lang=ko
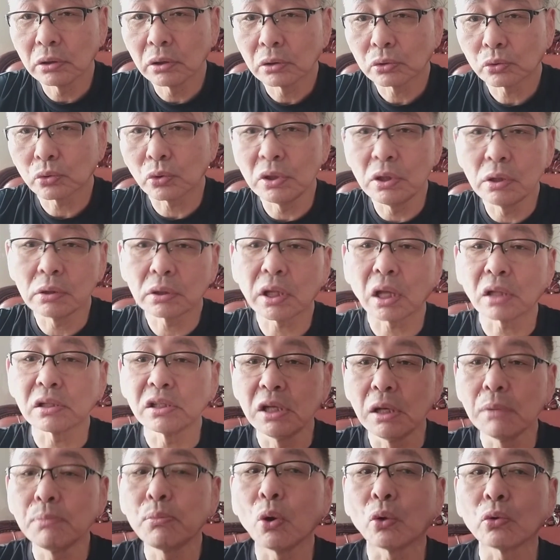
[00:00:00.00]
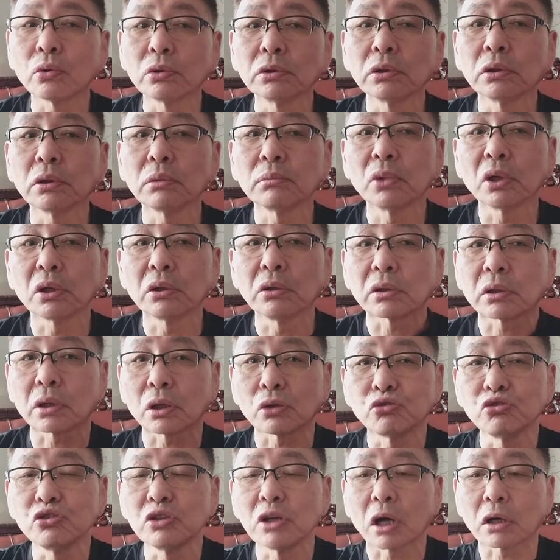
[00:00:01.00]
또 일단 일본은 뭐 그렇게
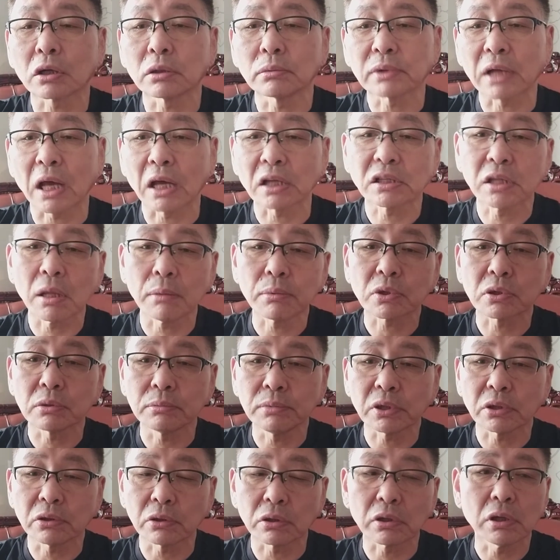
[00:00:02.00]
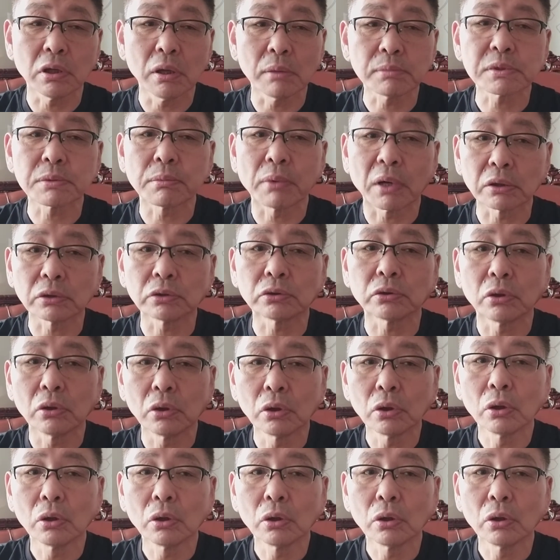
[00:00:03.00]
중량급 라이트 헤비급이 그런 게 없지만은